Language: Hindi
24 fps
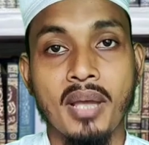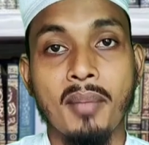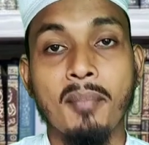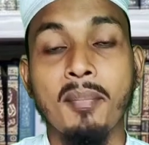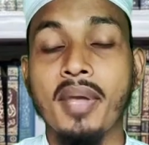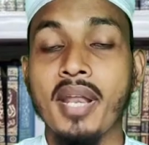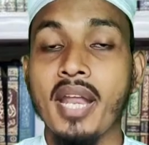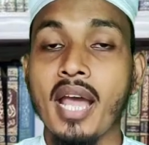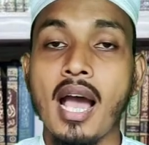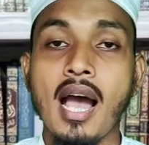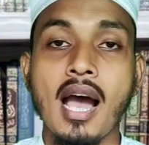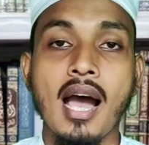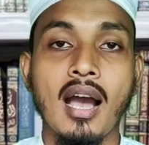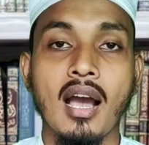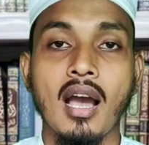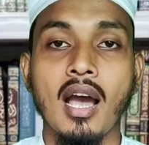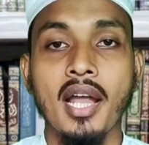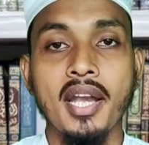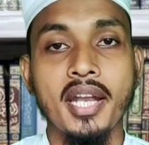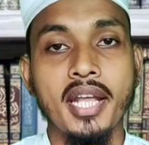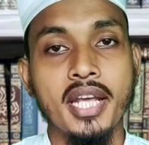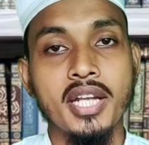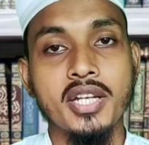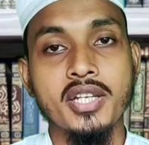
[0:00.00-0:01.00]
मेरे आका
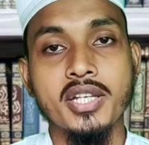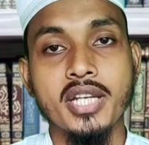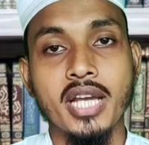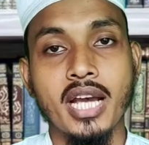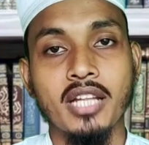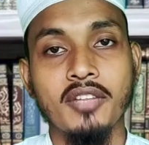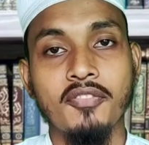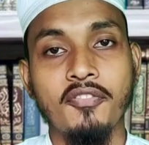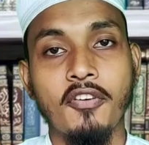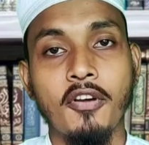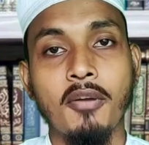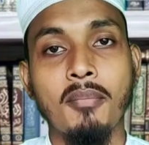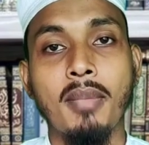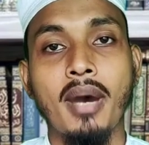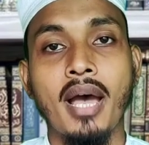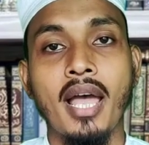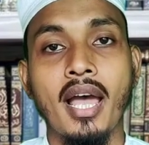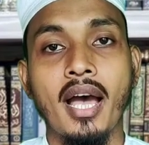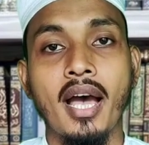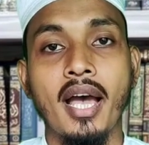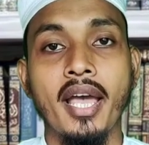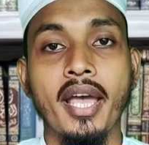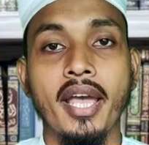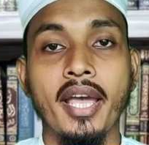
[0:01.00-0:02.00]
ने इरशाद
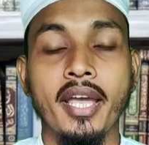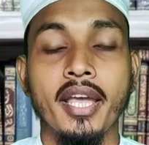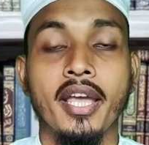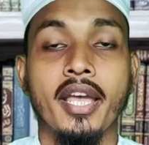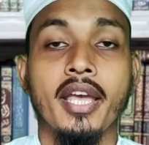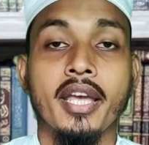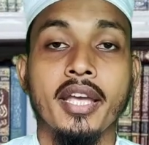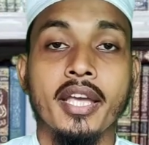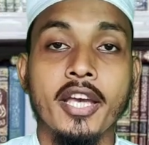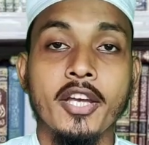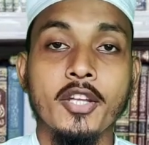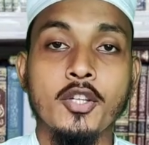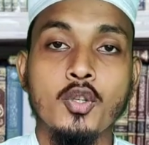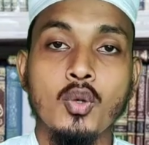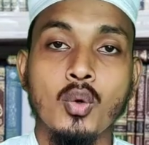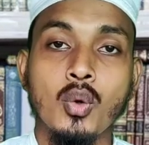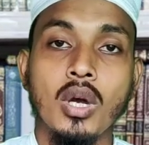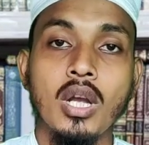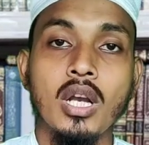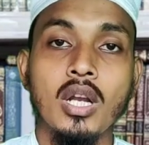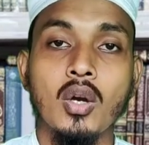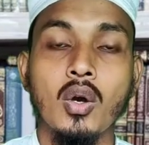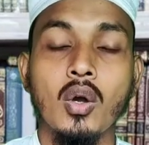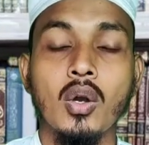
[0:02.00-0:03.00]
फरमाया है कि
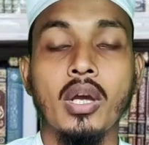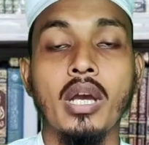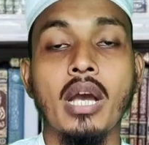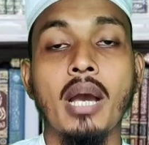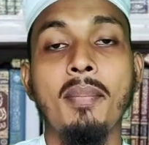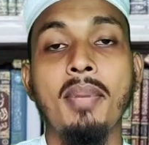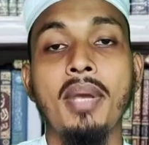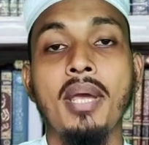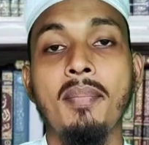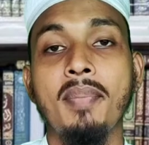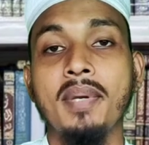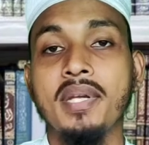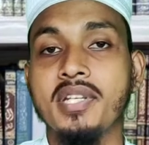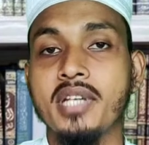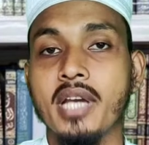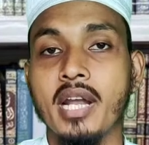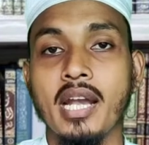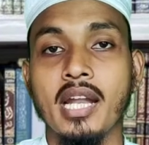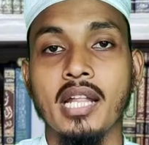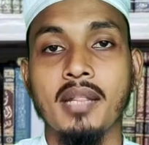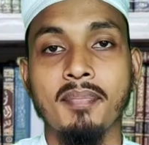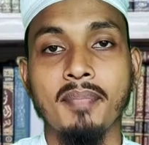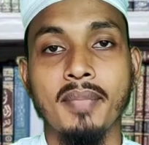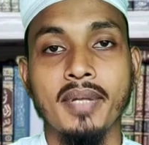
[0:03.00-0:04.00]
चुगलखोर कभी भी
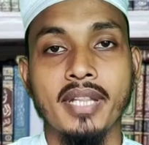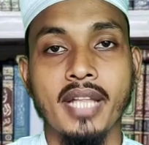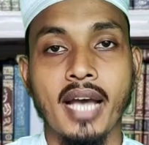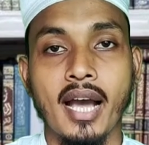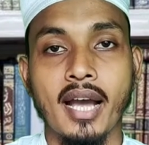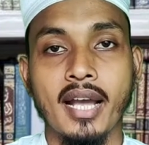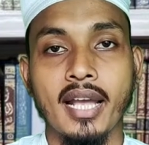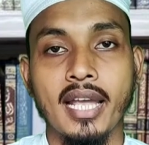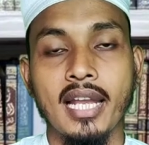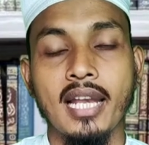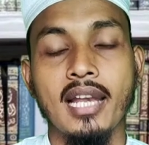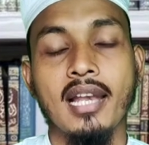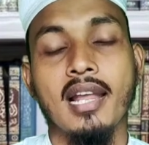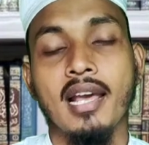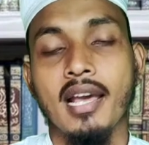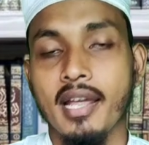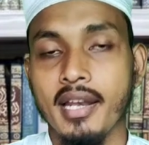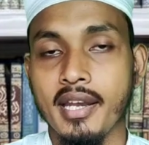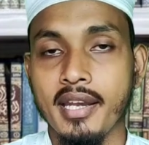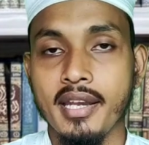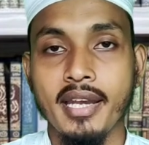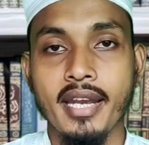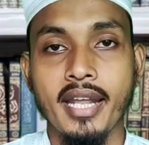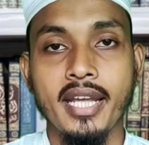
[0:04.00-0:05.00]
जन्नत में दाखिल
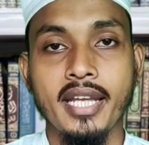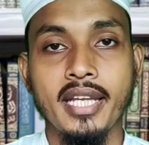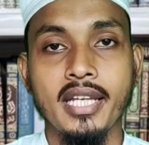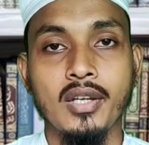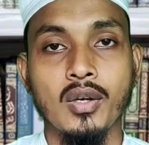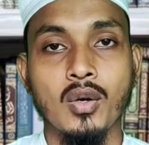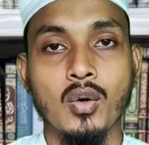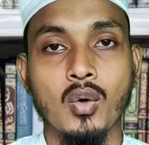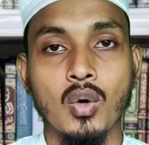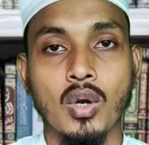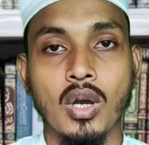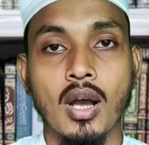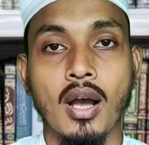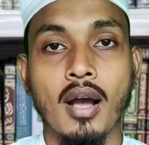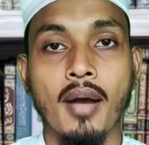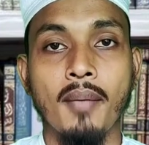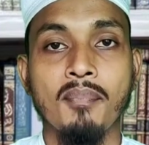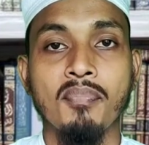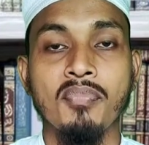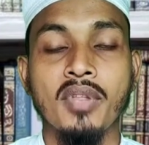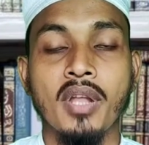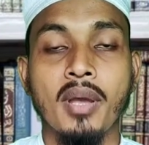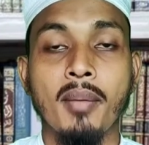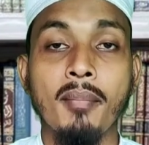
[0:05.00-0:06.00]
नहीं होगा
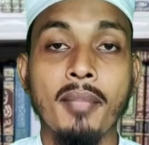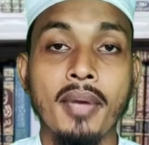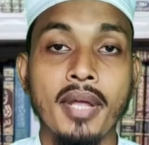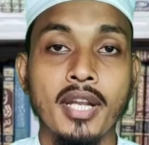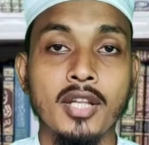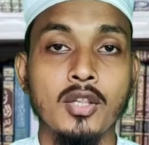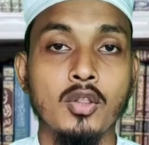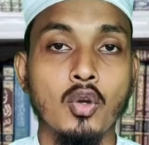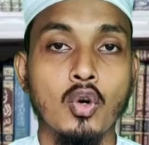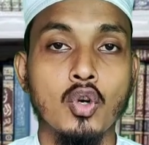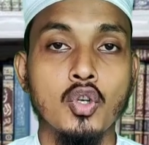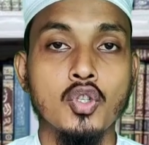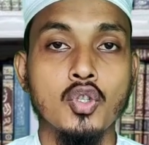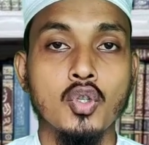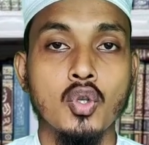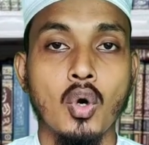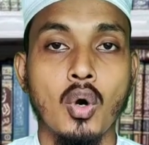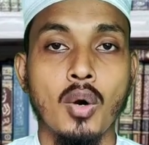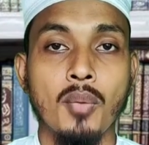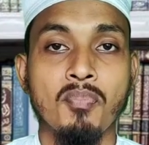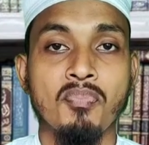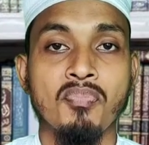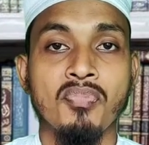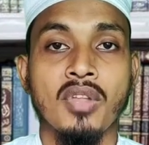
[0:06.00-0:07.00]
मेरे
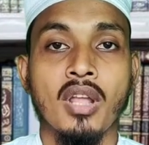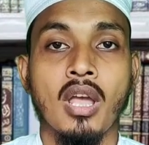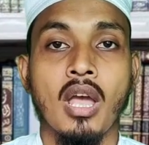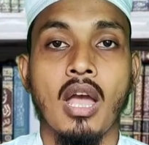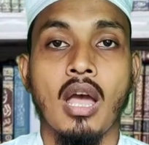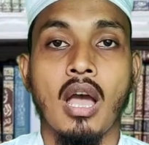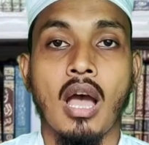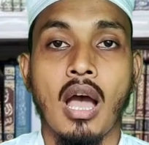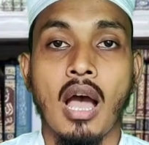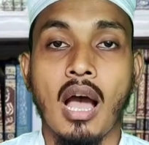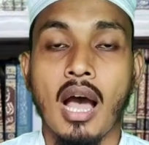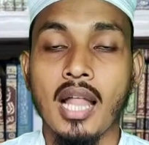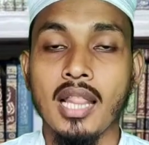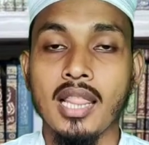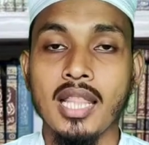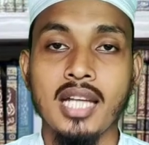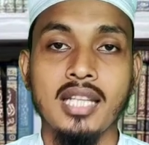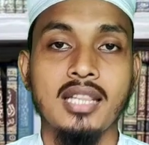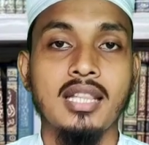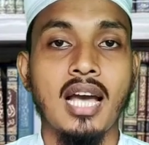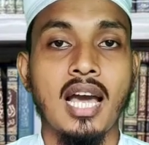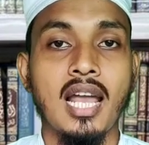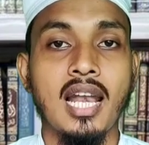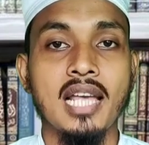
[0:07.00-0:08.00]
दोस्तों अल्लाह
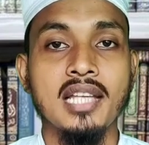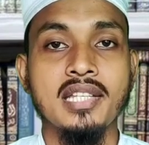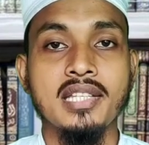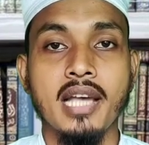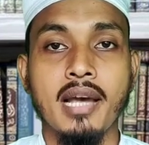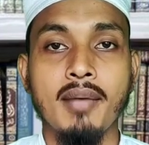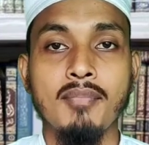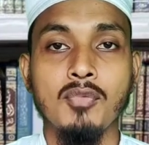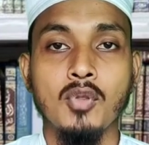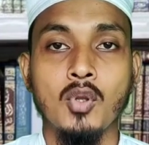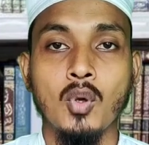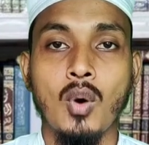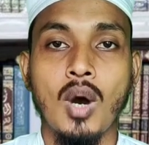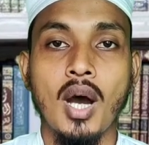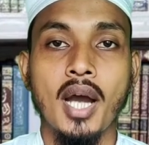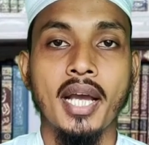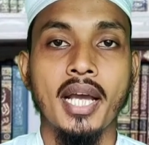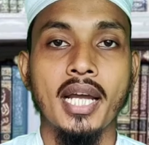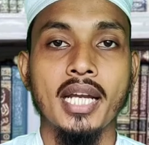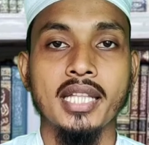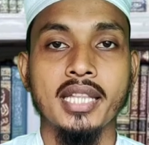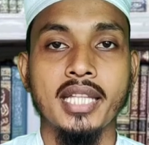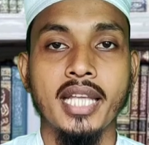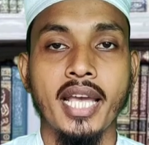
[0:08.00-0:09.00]
ताला से हम दुआ
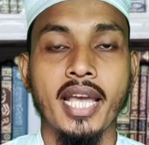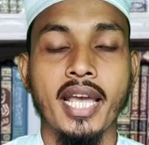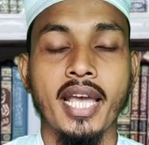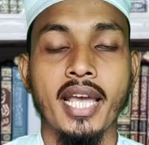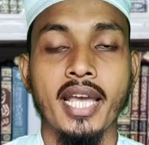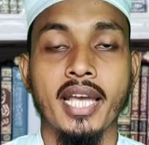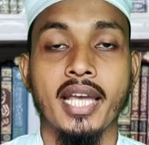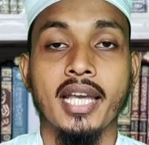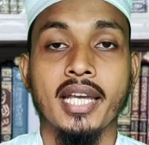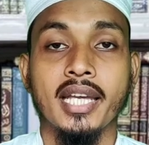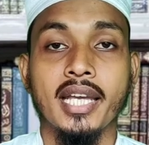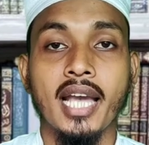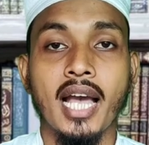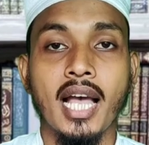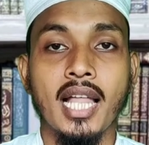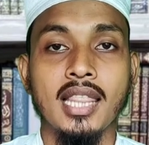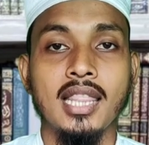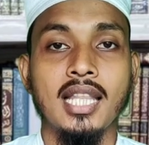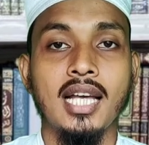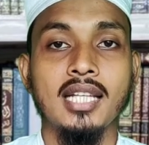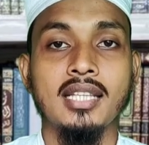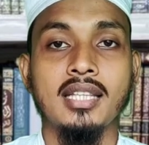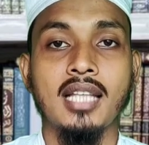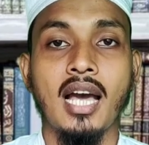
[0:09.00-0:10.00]
करते हैं कि
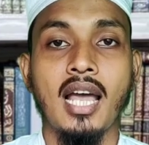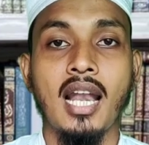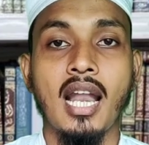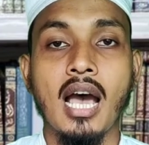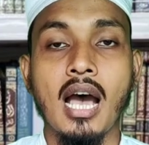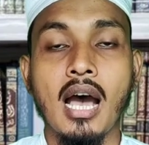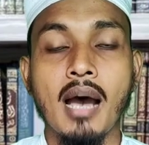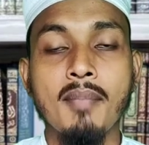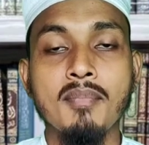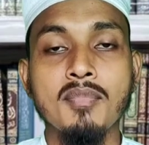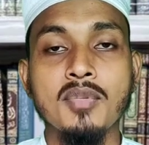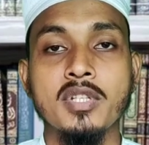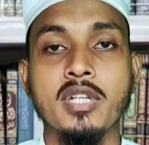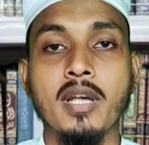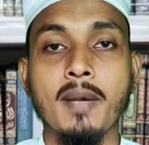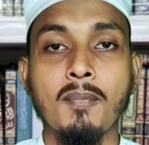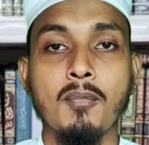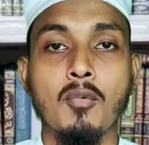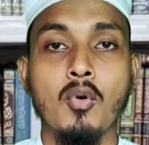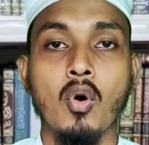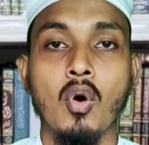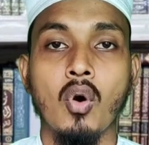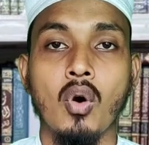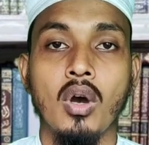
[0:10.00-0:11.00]
अल्लाह ताला हम
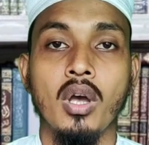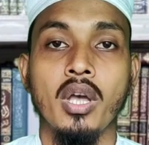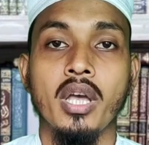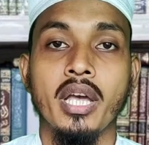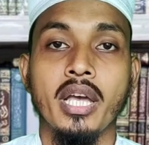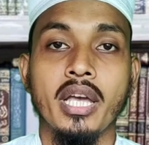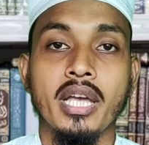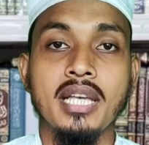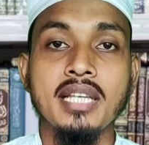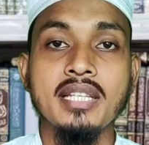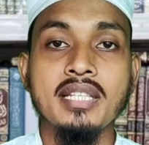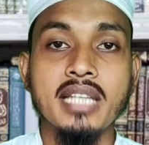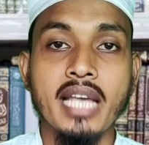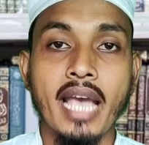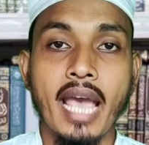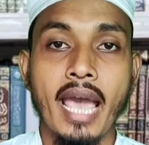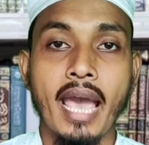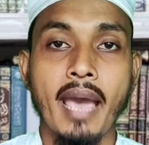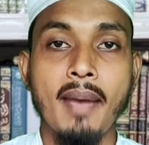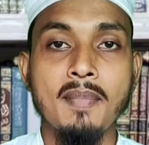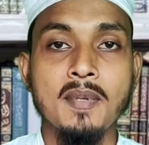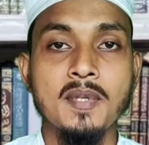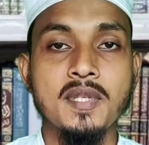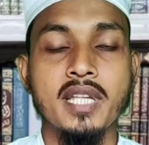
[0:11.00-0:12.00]
सबको इस
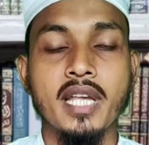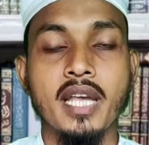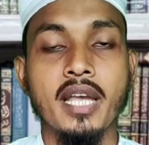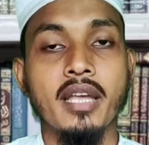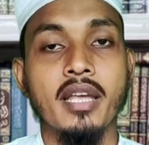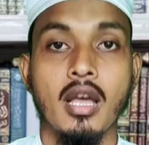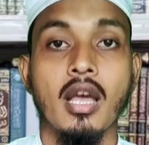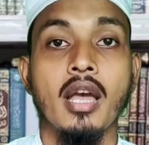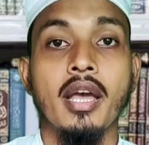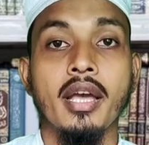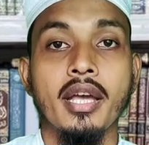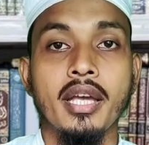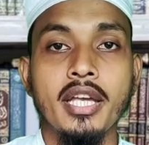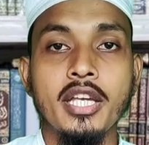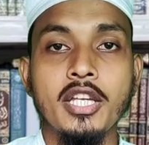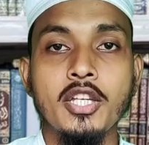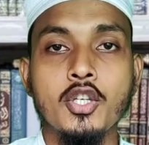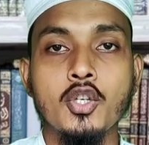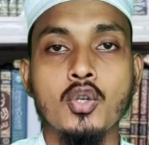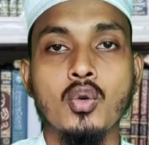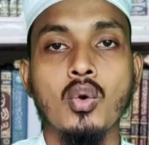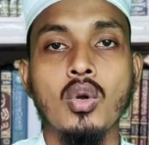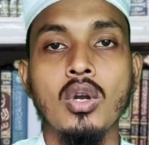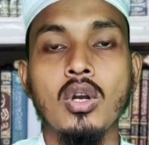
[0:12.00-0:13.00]
ऐब से
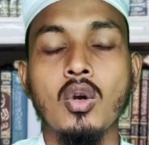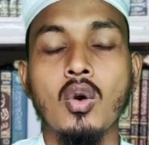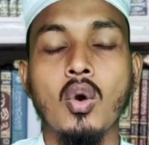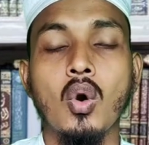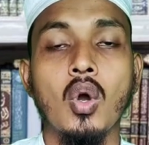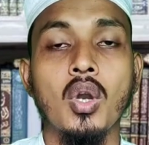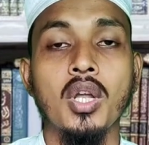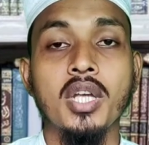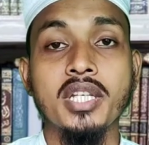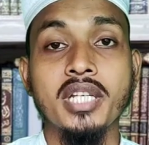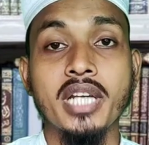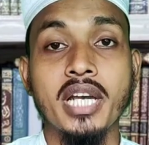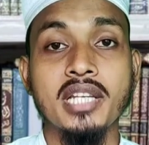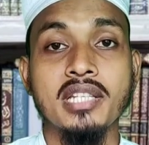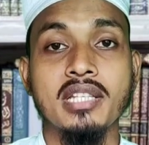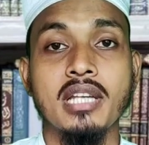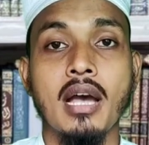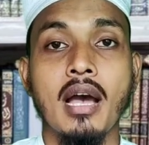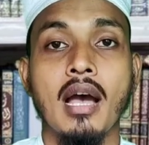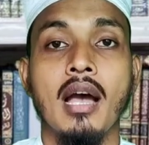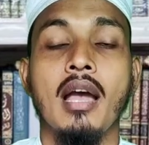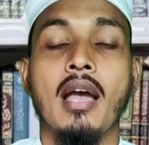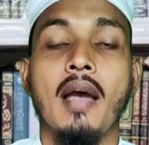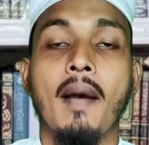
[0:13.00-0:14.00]
इस चुगलखोरी
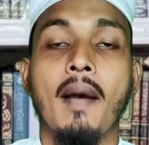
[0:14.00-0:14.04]
जैसा